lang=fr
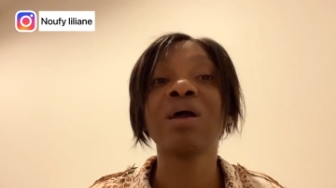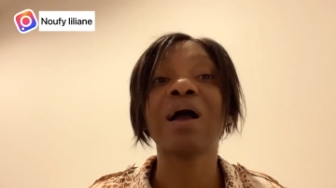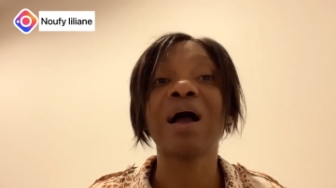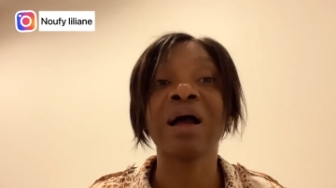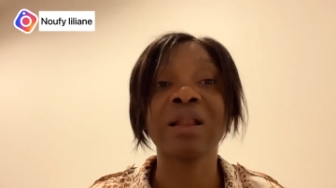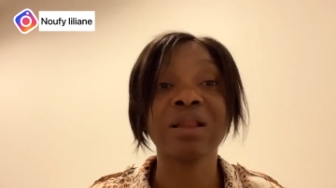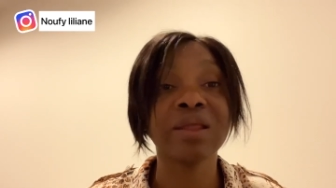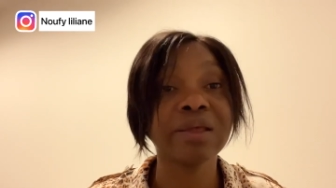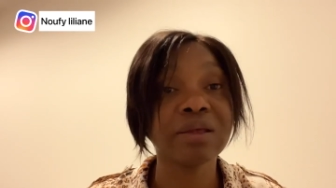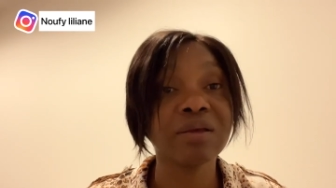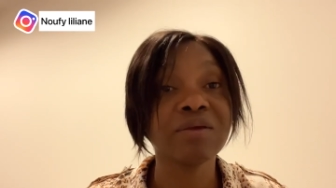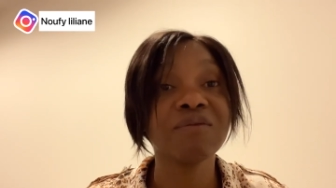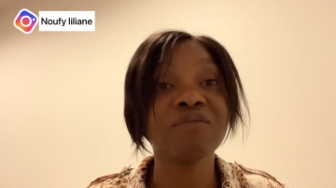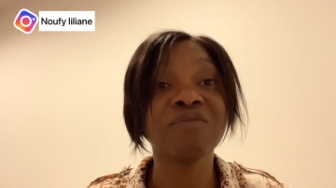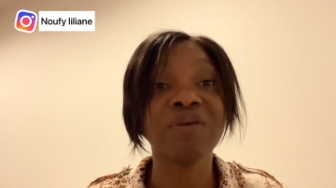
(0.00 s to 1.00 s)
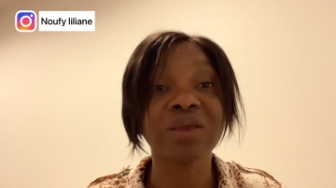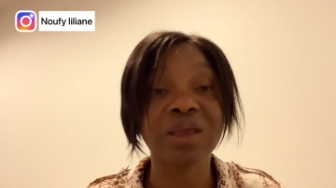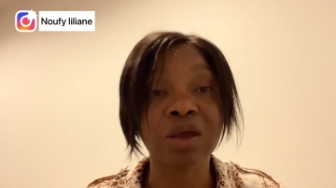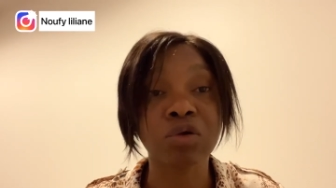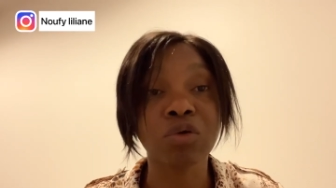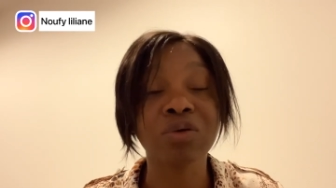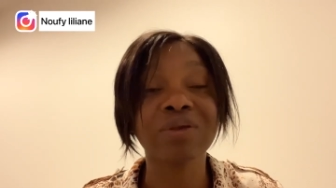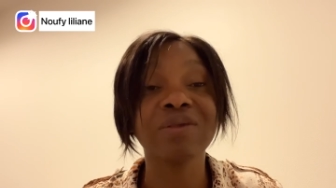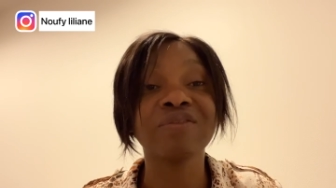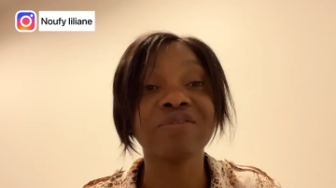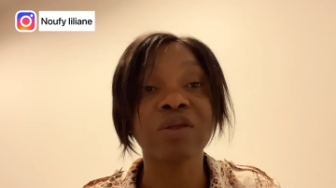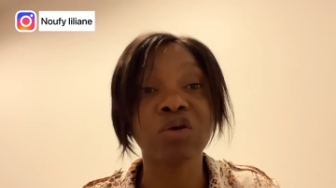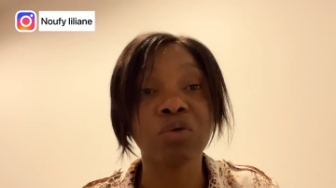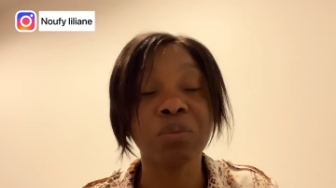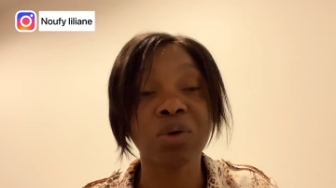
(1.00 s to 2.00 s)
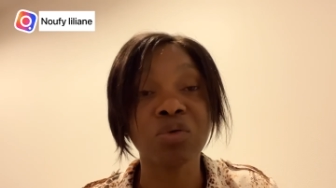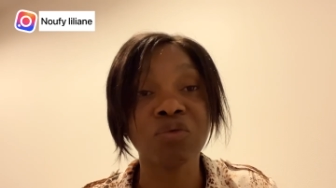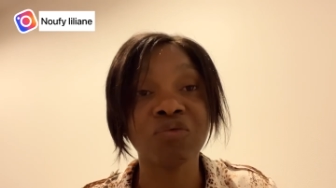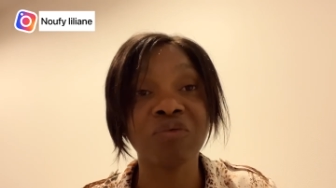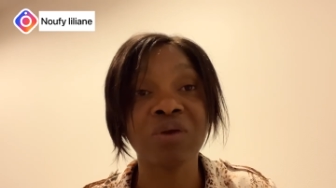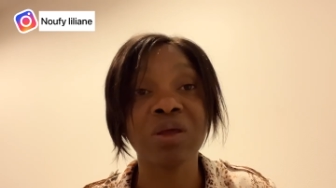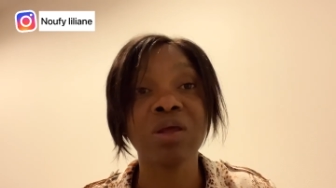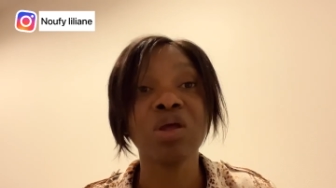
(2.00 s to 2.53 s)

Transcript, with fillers: allez vers quelqu'un qui sait comment le faire.